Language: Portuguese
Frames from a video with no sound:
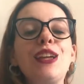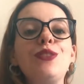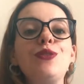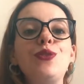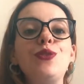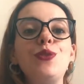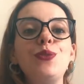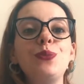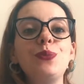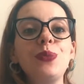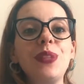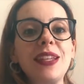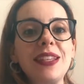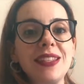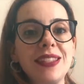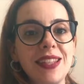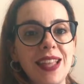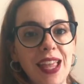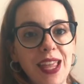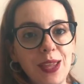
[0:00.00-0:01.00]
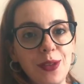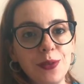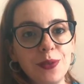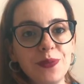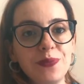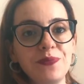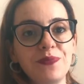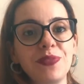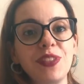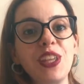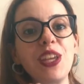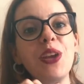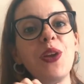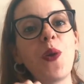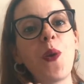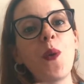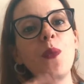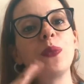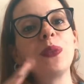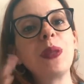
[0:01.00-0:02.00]
de um desenho que
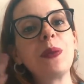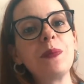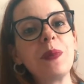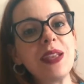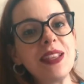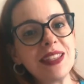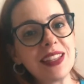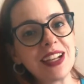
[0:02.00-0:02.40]
conta bem